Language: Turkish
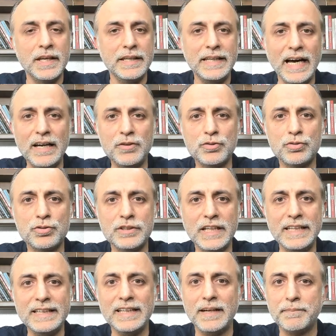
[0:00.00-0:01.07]
Yeryüzünde
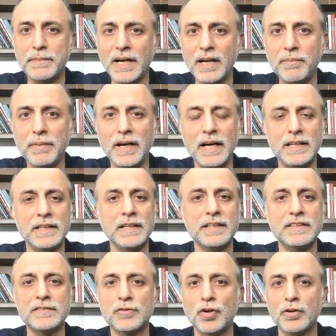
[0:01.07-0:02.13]
yaprak bile Allah'ın
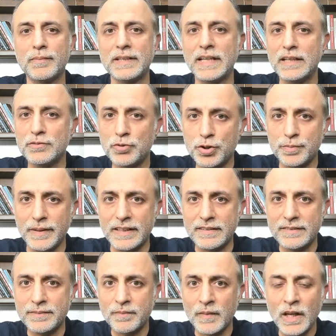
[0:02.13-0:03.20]
izni olmadan
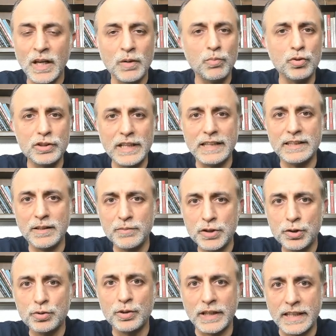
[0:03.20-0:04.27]
düşmez. Bunun anlamı
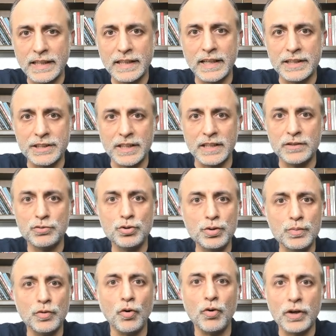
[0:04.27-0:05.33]
şudur arkadaşlar.
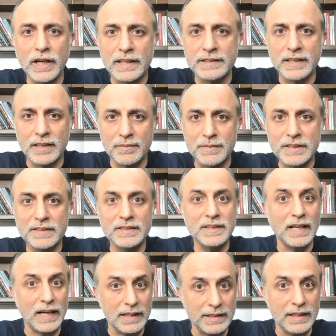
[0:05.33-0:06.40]
Tüm organlarımız
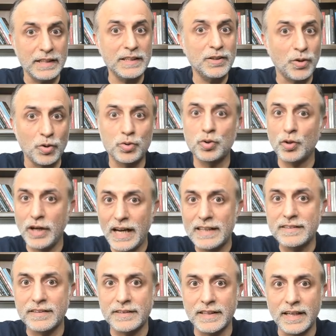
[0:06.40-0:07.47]
Allah'ın kontrolü
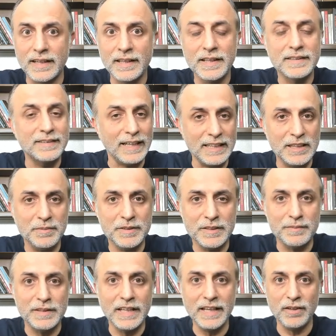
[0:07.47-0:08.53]
altında. Sadece
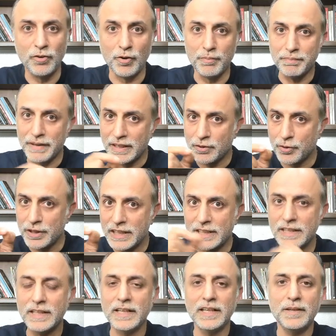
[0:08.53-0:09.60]
bizim değil o mikronik
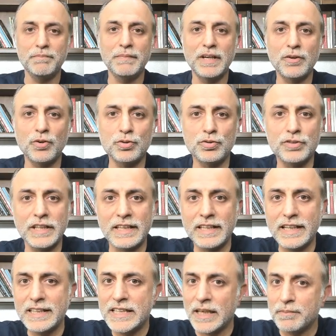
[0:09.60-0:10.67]
mikron
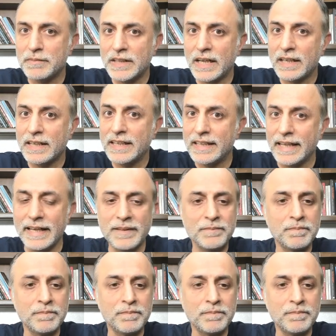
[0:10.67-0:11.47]
düzeyindeki canlılarınki de.